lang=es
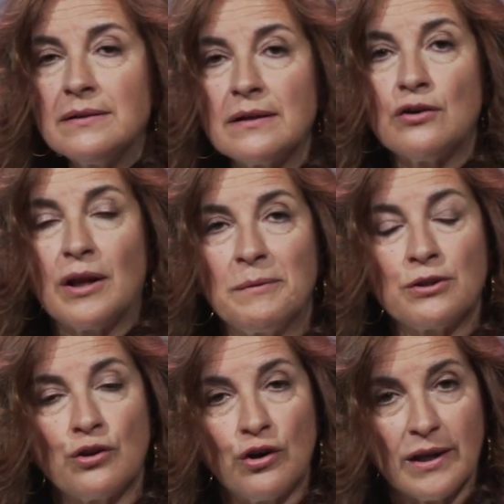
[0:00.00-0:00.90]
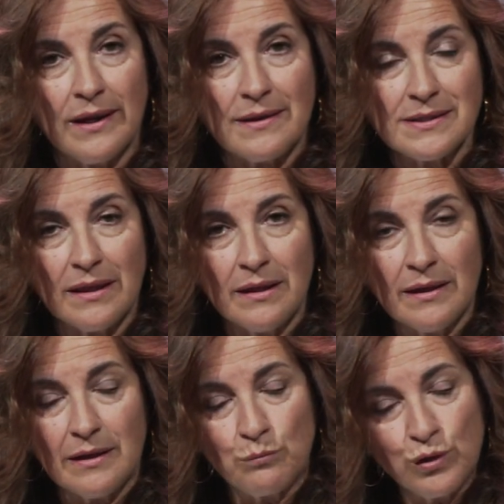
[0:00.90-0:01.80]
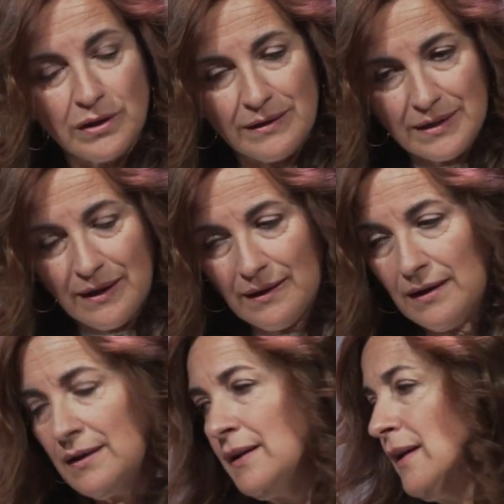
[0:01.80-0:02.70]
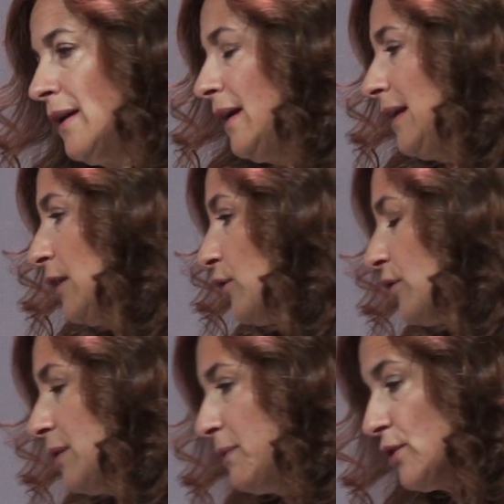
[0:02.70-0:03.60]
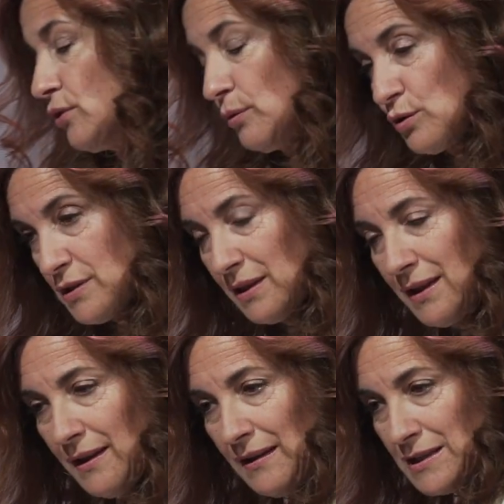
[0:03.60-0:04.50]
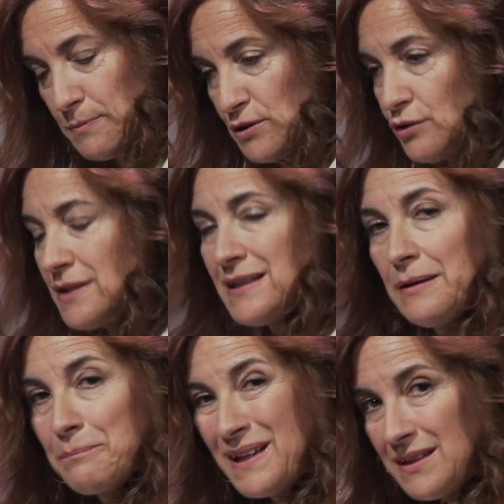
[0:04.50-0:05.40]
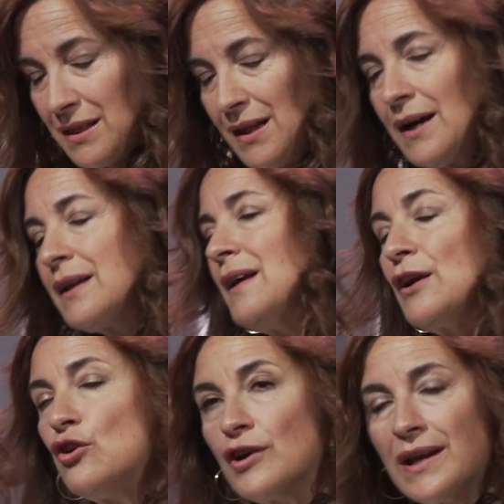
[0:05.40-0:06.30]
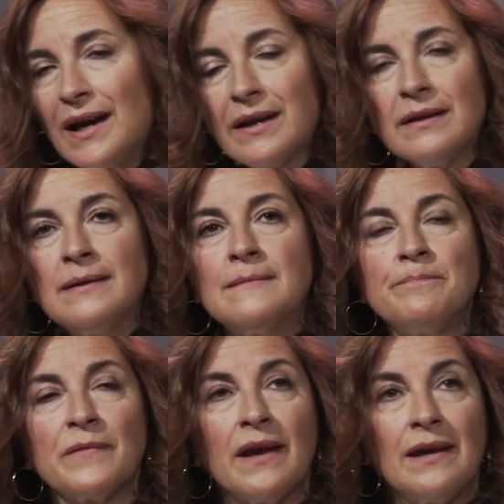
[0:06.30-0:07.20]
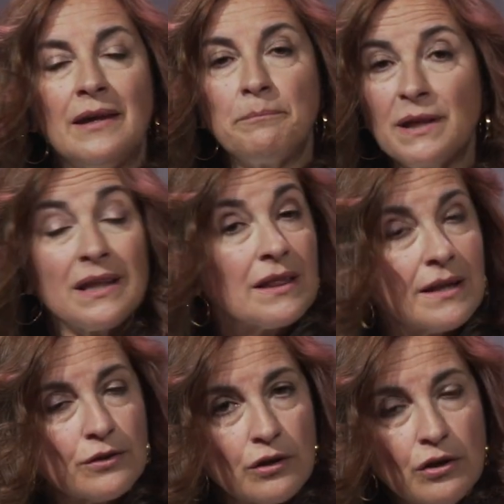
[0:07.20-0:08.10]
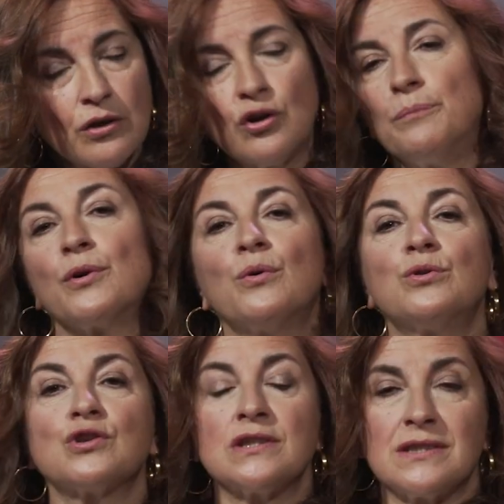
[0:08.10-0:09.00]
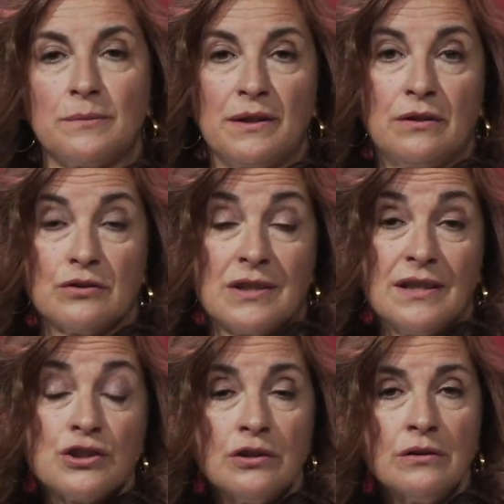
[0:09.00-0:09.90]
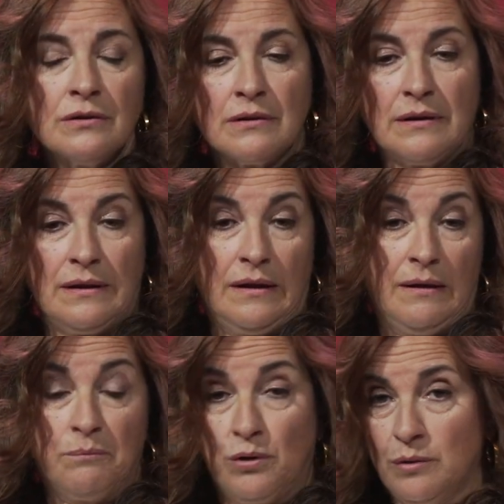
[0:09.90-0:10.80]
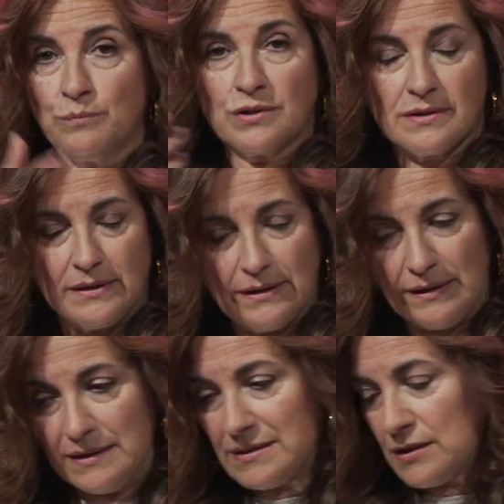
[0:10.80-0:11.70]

con la metodología de Design Thinking muy centrada en el conocimiento, como os decía, de las personas, en empatizar, en co-crear, y empieza haciéndolo con productos y servicios. De hecho, eh, pues, eh, está